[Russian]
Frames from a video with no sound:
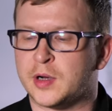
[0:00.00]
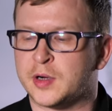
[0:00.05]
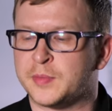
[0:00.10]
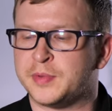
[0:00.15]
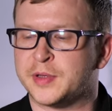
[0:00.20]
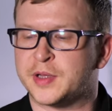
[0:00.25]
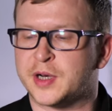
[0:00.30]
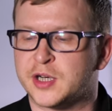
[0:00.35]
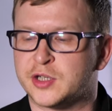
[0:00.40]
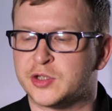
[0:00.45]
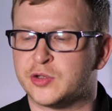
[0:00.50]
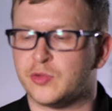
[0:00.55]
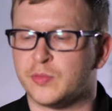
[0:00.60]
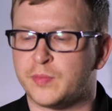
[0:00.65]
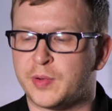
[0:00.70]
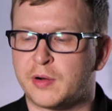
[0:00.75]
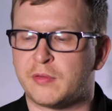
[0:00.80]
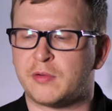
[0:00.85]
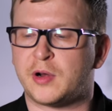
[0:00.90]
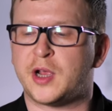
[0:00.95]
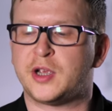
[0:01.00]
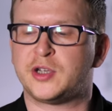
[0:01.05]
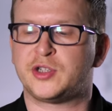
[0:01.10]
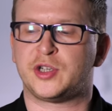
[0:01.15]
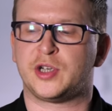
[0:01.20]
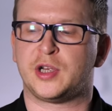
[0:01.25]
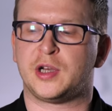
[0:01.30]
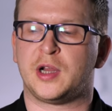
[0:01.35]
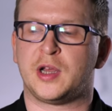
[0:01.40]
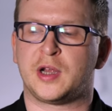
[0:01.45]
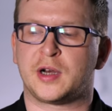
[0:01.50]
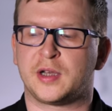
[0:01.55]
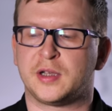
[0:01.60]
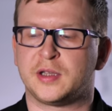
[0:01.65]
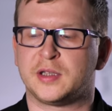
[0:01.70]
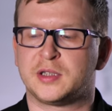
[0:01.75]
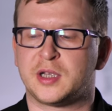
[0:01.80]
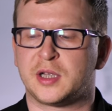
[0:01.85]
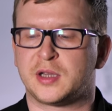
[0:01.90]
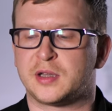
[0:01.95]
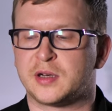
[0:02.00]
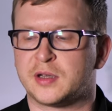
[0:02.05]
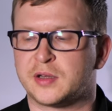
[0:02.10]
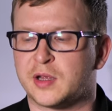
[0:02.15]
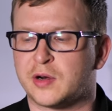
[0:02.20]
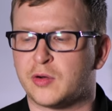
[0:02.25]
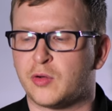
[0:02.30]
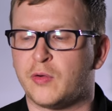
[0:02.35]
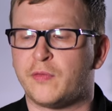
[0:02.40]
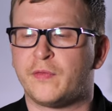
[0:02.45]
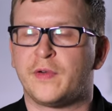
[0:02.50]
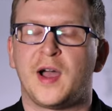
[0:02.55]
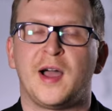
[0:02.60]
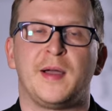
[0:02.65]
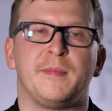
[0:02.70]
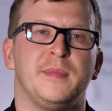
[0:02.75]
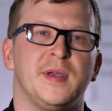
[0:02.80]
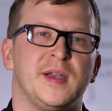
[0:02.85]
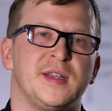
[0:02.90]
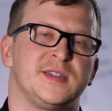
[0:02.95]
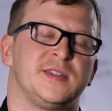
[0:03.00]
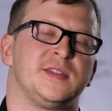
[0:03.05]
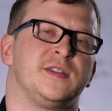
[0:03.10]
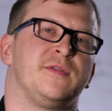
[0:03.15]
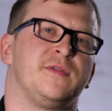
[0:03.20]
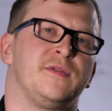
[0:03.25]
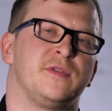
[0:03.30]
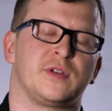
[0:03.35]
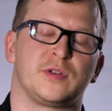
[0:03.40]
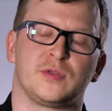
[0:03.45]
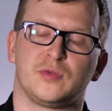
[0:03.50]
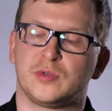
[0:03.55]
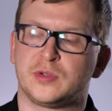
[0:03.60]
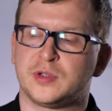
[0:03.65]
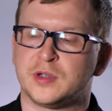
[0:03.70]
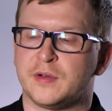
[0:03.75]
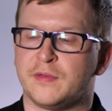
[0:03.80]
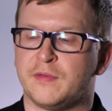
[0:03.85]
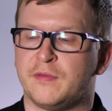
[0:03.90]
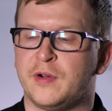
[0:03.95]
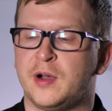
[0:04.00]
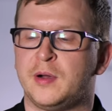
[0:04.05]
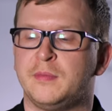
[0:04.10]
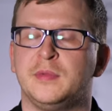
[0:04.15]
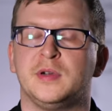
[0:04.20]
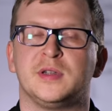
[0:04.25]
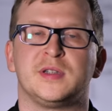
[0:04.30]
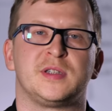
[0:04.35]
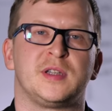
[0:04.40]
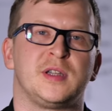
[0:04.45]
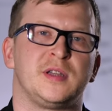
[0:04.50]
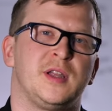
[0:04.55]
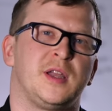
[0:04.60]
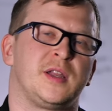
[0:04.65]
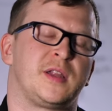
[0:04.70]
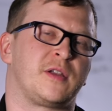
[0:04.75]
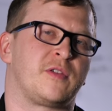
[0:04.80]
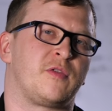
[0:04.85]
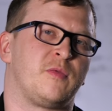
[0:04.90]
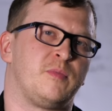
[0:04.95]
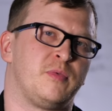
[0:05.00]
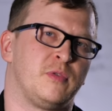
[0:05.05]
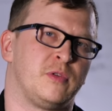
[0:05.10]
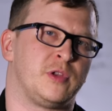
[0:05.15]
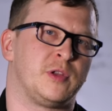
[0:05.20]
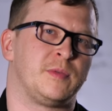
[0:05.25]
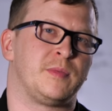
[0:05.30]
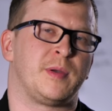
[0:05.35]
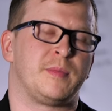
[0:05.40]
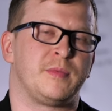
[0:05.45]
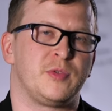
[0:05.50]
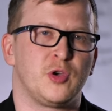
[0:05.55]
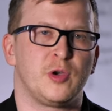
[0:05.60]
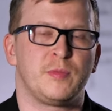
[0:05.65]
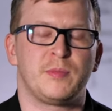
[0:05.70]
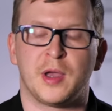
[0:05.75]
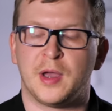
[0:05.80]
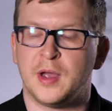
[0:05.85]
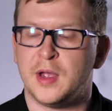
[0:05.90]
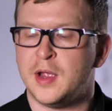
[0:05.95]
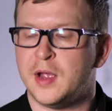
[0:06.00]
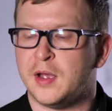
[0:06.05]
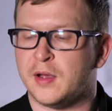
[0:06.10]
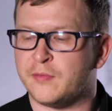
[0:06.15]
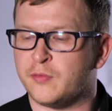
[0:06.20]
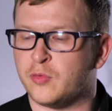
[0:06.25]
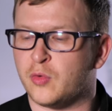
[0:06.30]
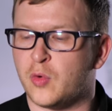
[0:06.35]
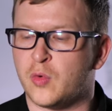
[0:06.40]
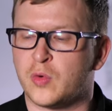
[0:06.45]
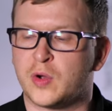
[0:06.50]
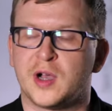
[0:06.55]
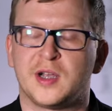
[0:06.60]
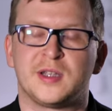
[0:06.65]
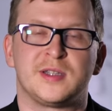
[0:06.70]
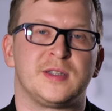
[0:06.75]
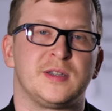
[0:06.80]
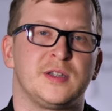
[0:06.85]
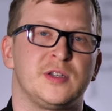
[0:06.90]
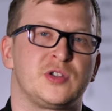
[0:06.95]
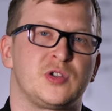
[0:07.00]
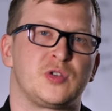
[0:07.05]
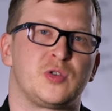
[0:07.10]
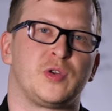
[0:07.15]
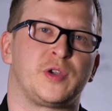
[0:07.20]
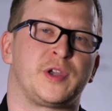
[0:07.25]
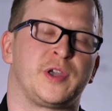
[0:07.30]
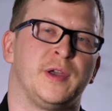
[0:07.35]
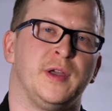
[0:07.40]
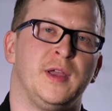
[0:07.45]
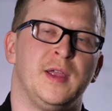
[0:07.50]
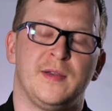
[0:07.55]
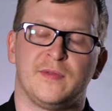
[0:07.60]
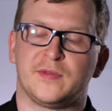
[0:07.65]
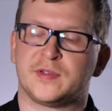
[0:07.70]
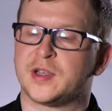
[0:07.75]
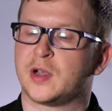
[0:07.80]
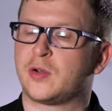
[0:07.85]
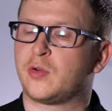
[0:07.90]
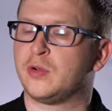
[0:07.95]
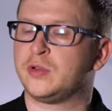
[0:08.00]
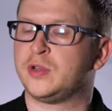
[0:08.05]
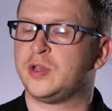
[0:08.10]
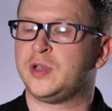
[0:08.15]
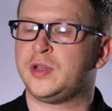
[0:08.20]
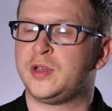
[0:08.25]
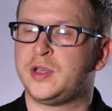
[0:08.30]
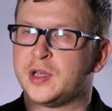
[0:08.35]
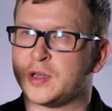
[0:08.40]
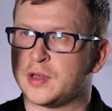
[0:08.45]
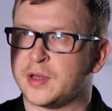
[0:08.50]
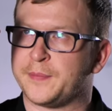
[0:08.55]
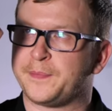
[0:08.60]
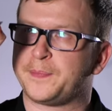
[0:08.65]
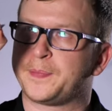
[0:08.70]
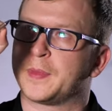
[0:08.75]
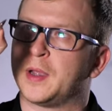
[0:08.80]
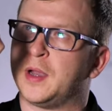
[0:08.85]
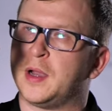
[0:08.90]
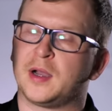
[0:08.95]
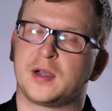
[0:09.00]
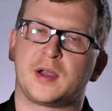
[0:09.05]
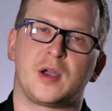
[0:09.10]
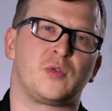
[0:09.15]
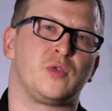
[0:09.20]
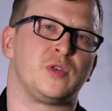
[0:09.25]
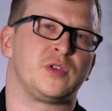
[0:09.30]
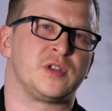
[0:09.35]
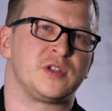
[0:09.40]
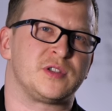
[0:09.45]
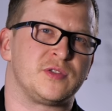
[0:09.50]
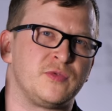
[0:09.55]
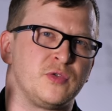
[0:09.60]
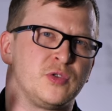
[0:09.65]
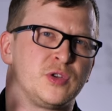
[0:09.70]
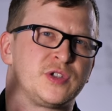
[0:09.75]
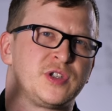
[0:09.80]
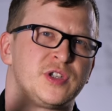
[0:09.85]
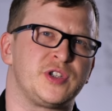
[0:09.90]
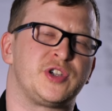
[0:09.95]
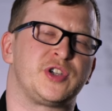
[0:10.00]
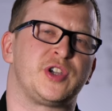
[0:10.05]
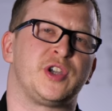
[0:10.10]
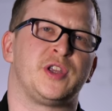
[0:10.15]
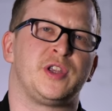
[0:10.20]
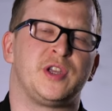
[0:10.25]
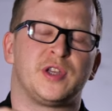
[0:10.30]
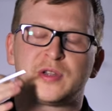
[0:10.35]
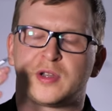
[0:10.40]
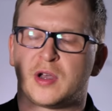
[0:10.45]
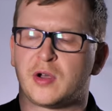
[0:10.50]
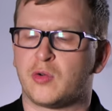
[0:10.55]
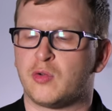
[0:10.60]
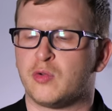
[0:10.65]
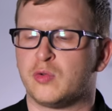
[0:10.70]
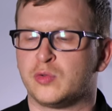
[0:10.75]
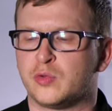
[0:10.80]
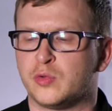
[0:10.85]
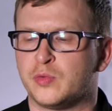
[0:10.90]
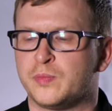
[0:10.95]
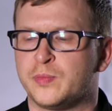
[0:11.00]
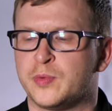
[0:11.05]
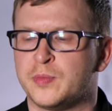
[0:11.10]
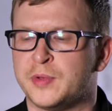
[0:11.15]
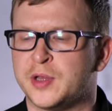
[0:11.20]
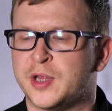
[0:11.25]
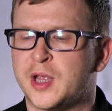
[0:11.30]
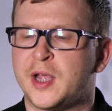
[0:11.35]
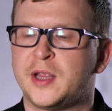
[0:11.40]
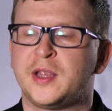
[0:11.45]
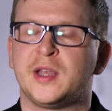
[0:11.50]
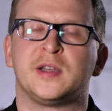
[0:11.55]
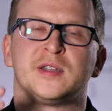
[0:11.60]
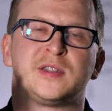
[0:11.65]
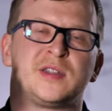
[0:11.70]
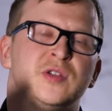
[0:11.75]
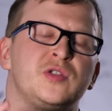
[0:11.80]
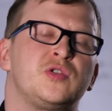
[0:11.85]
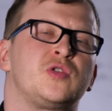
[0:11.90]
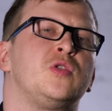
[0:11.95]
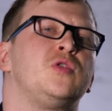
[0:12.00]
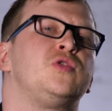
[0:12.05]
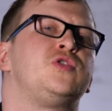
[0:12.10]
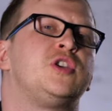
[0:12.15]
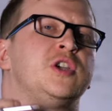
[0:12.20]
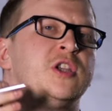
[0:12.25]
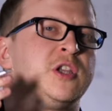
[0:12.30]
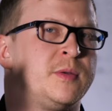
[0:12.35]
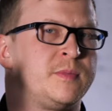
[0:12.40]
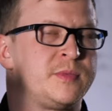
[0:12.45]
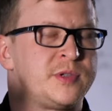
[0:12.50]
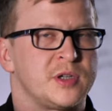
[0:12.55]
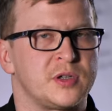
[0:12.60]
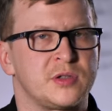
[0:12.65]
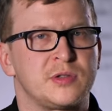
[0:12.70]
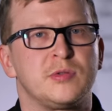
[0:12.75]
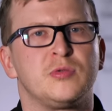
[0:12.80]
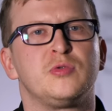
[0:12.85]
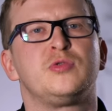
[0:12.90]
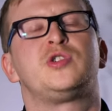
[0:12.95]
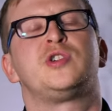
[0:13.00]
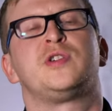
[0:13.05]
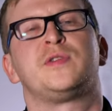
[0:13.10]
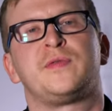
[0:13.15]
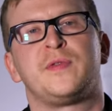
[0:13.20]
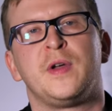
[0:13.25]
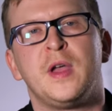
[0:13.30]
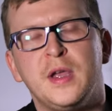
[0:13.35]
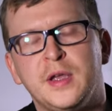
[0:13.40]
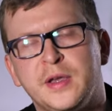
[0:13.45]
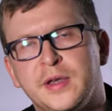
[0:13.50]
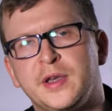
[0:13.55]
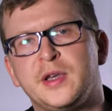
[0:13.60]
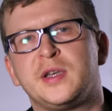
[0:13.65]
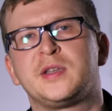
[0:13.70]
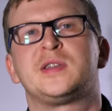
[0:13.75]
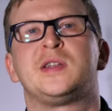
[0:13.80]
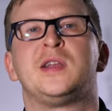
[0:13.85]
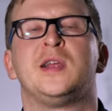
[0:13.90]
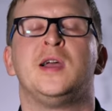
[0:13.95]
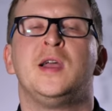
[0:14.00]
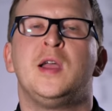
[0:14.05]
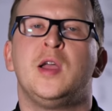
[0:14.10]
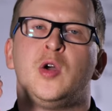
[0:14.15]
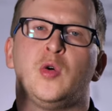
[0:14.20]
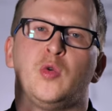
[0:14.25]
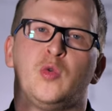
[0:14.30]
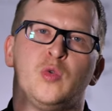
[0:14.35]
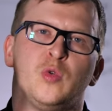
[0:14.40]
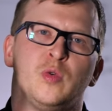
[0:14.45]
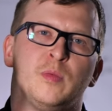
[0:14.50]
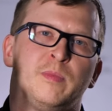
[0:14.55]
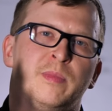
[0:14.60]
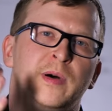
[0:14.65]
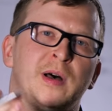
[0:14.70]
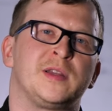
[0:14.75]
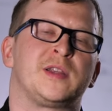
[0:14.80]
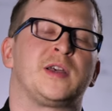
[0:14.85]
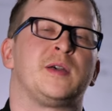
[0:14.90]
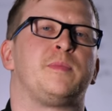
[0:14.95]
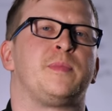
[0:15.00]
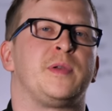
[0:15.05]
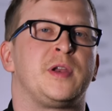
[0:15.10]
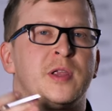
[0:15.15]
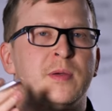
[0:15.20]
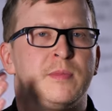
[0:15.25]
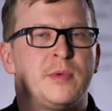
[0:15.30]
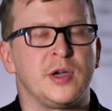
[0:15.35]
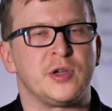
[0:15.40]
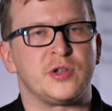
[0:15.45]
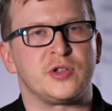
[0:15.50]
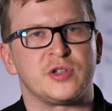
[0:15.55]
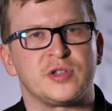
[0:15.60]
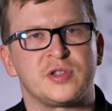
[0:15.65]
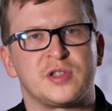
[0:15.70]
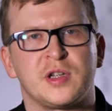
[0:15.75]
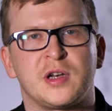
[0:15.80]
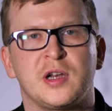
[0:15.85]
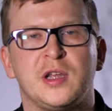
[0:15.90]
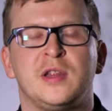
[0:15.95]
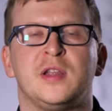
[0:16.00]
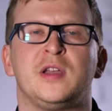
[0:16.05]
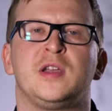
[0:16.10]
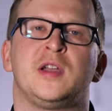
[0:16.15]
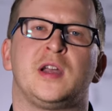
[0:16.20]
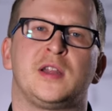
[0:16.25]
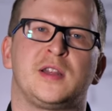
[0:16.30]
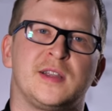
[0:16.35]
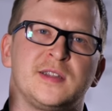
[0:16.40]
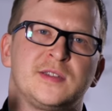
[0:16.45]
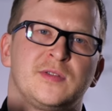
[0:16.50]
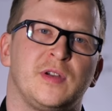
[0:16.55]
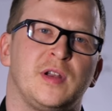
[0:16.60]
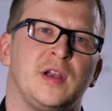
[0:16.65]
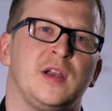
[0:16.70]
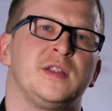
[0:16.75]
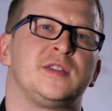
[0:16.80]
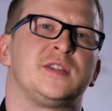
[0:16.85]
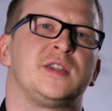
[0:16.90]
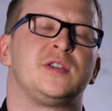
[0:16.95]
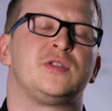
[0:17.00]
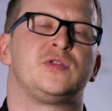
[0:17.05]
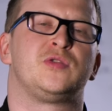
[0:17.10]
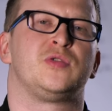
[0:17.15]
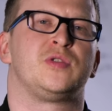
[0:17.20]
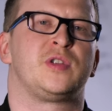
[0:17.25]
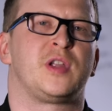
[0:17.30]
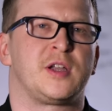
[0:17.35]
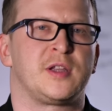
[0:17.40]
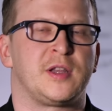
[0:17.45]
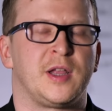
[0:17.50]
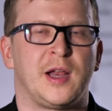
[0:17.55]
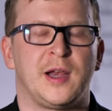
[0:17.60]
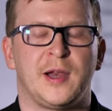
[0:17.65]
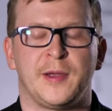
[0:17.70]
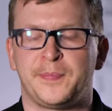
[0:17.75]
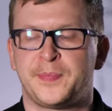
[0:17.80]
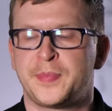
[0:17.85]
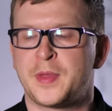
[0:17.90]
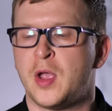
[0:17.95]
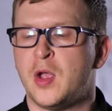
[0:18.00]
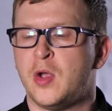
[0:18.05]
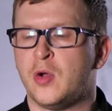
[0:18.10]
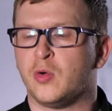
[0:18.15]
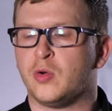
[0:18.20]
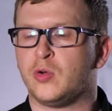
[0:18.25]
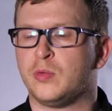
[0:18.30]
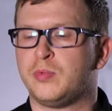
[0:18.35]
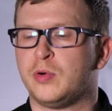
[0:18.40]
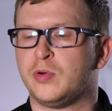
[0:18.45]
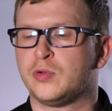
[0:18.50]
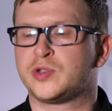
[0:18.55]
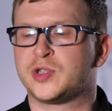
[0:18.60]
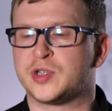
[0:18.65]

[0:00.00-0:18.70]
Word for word: арбитражные управляющие или организаторы торгов обязаны вернуть вам задаток в полном объеме в указанные сроки. В законе нет Э, какой-то звездочки, нет какого-то упоминания, за исключением тех случаев, если у банка принимающей стороны отозвали лицензию и так далее. У любого